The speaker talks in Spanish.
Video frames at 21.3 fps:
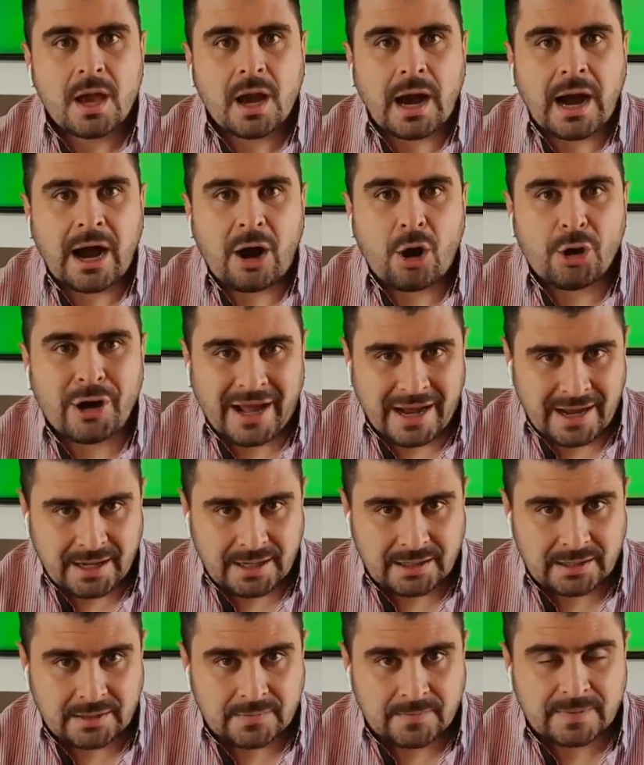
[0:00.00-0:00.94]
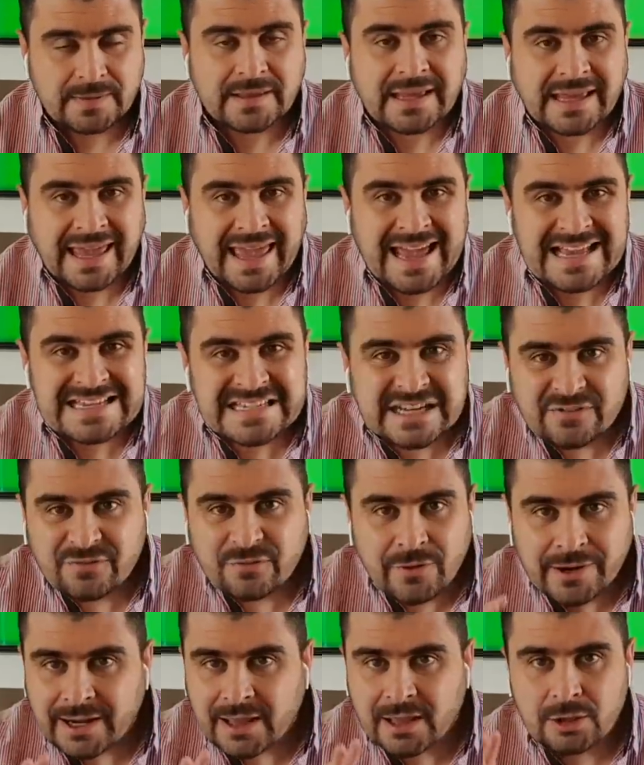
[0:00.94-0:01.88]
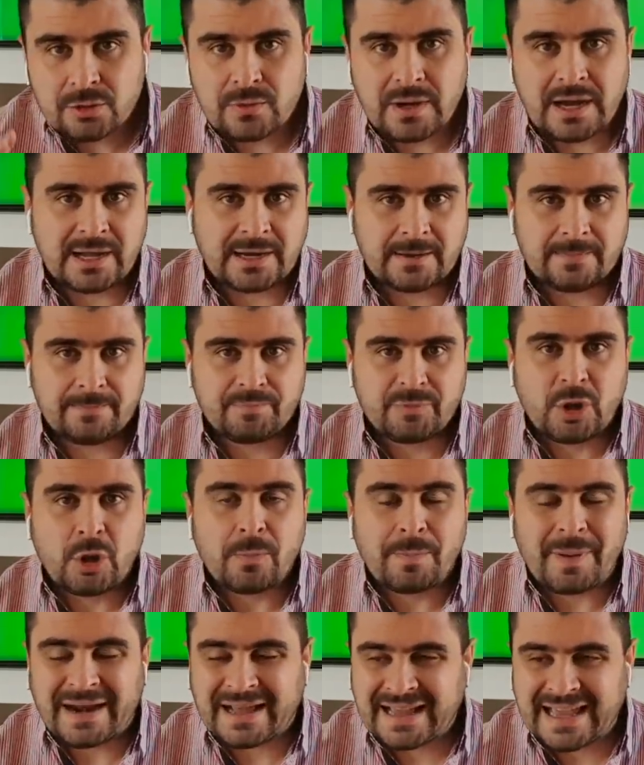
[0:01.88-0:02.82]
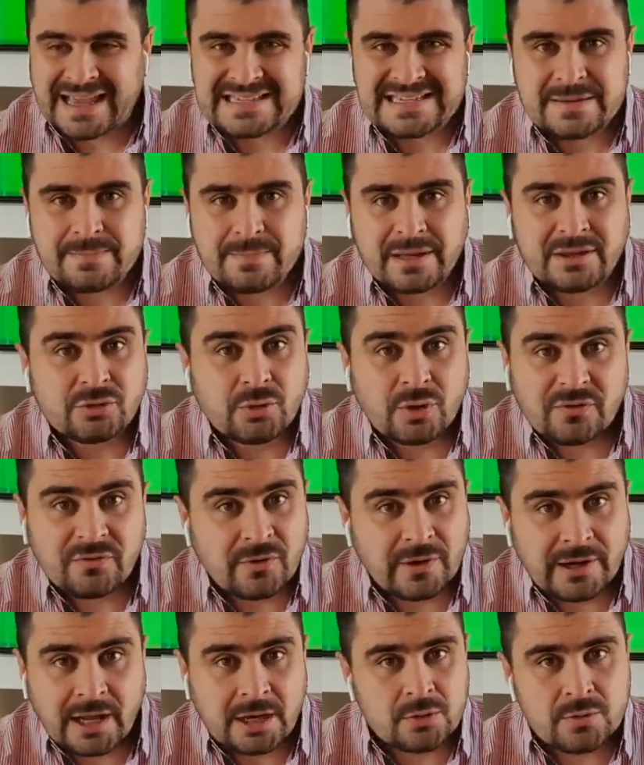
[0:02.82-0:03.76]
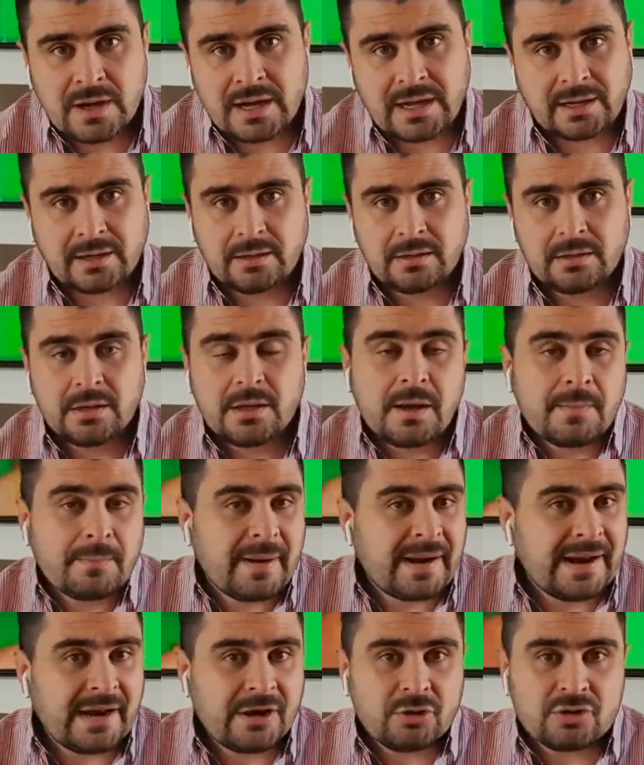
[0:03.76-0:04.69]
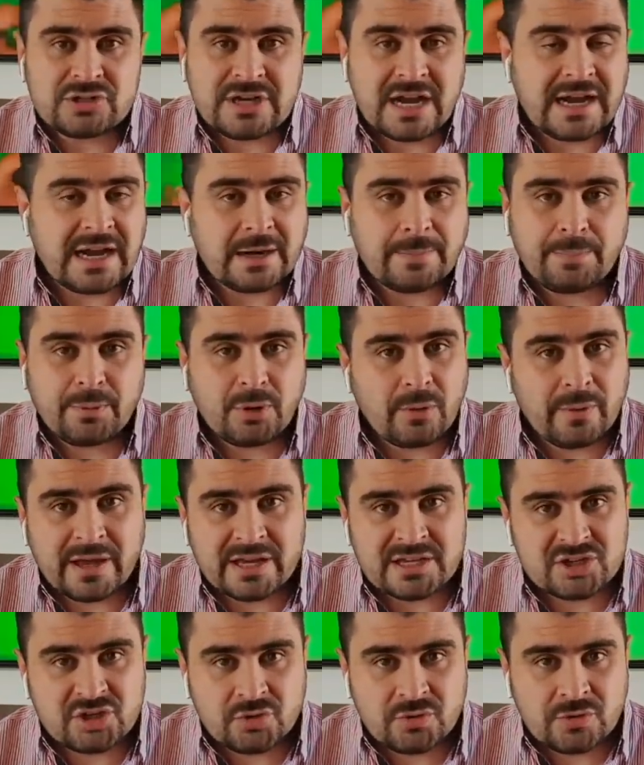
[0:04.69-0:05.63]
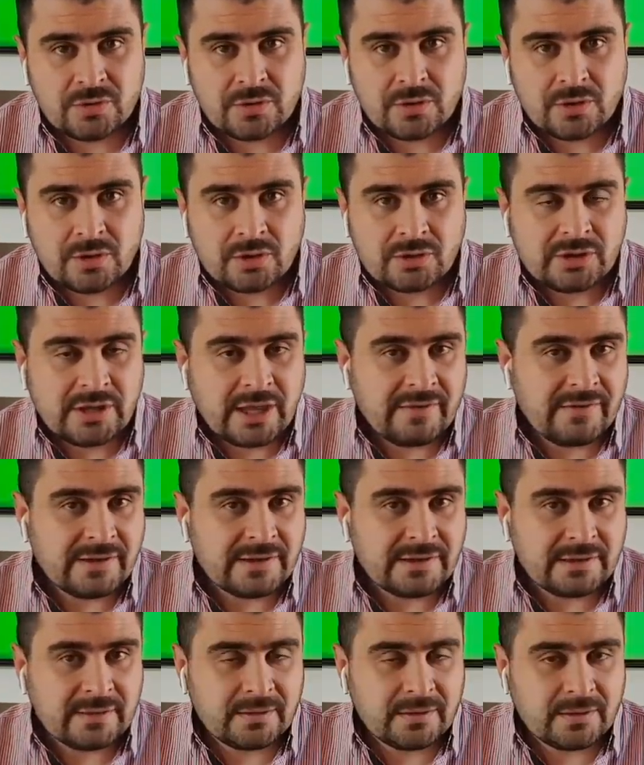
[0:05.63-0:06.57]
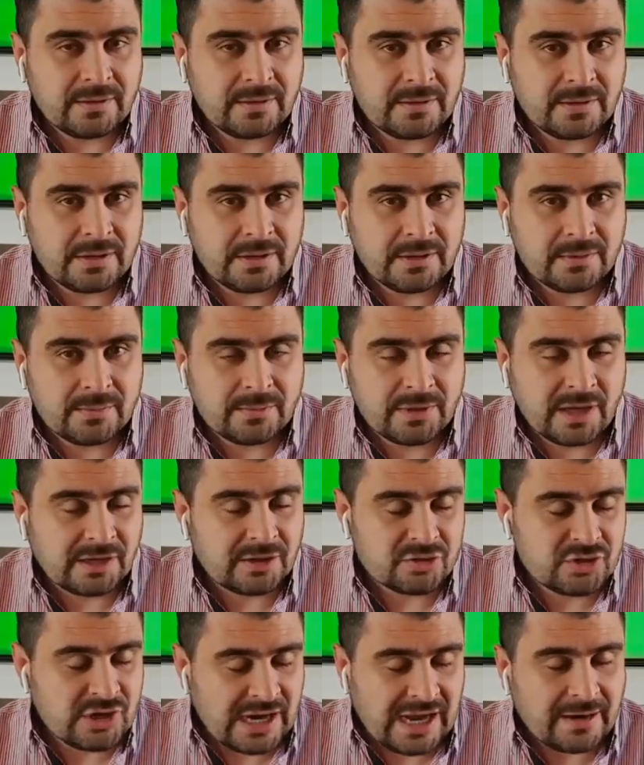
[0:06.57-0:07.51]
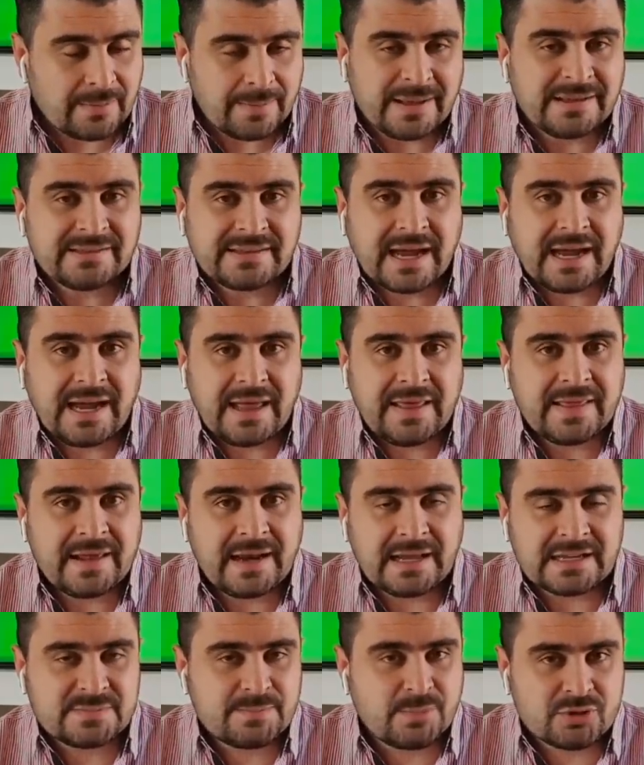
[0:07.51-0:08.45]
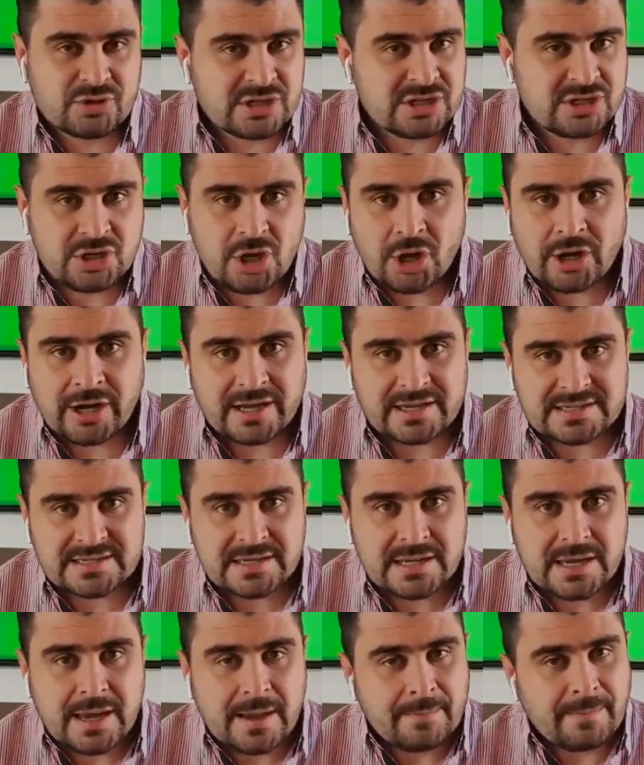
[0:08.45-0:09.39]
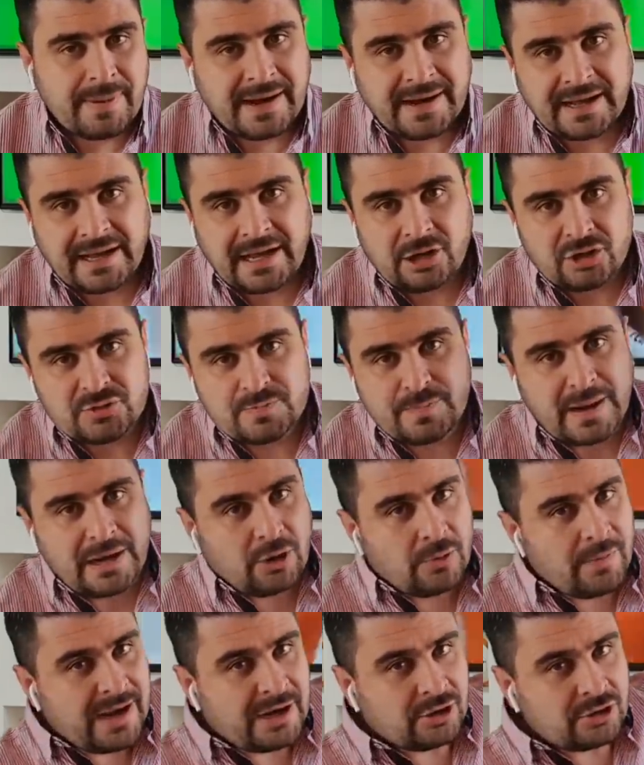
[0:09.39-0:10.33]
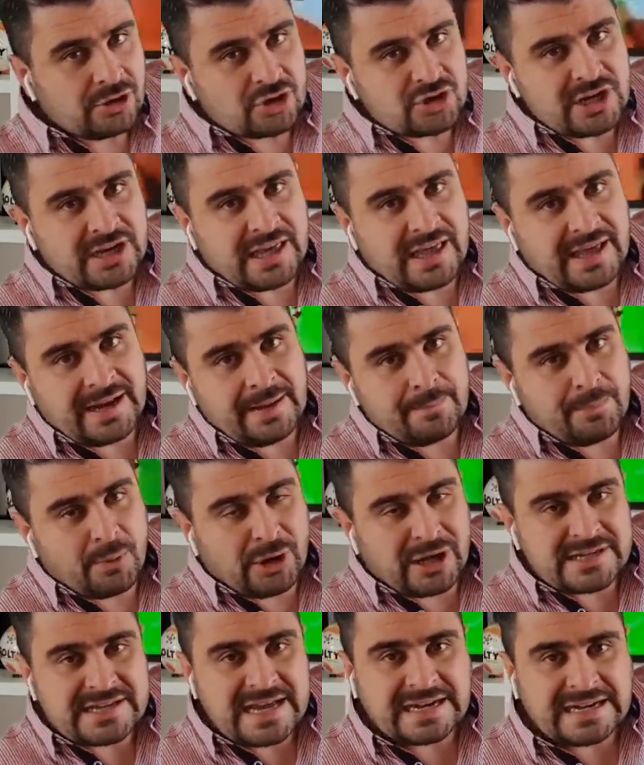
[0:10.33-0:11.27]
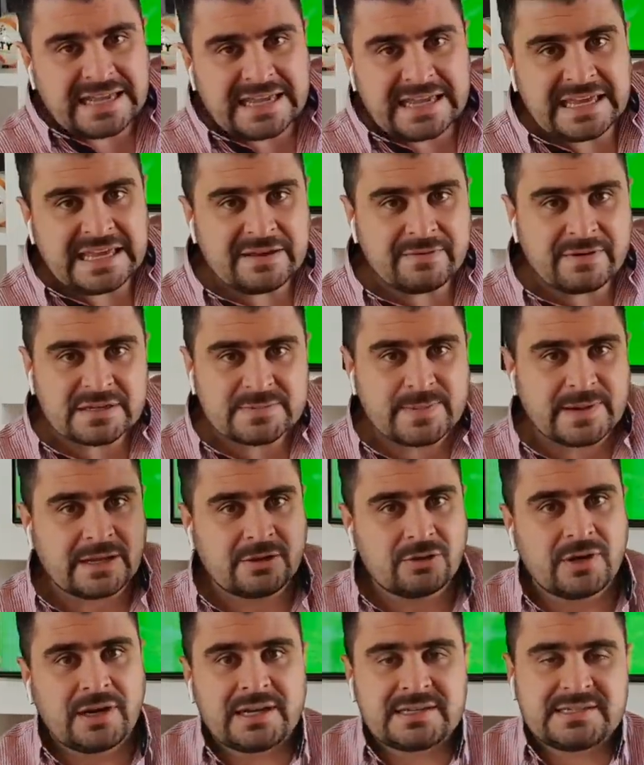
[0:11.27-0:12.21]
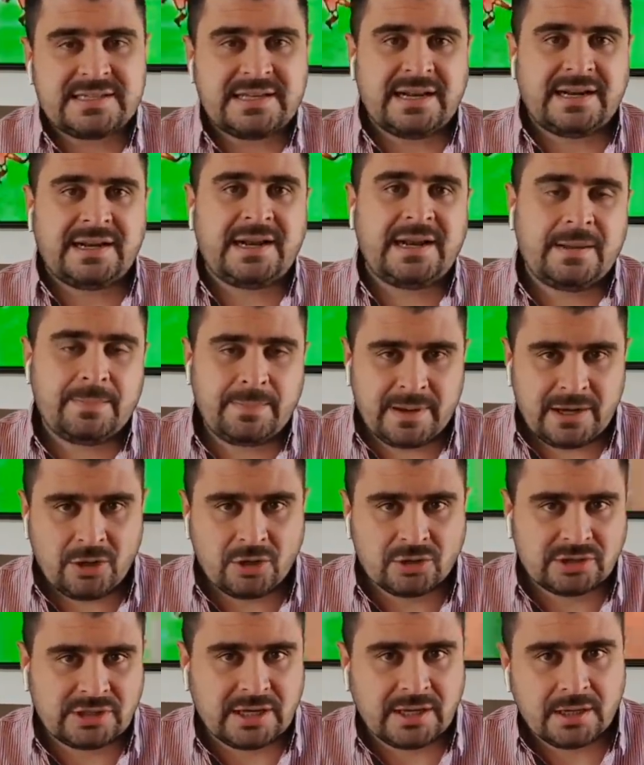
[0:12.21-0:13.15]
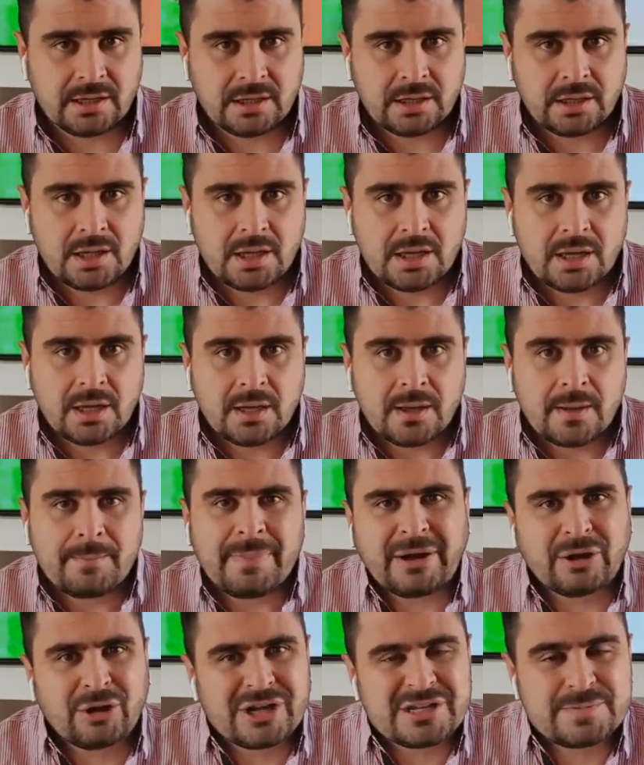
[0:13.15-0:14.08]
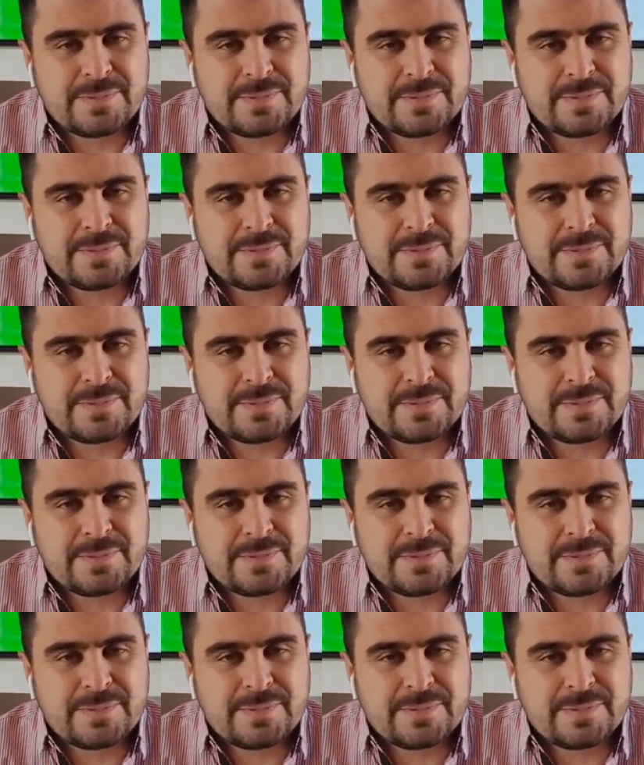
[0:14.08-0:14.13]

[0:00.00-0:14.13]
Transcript: Ahora, ¿qué es el fuera de lugar? ¿O para qué se inventó el fuera de lugar? Para no sacar provecho, de, eh, eh, eh, no sacar ventaja de las posiciones, para que los palomeros no se quedaran por allá arriba esperando que les tiraran la pelota. Pero les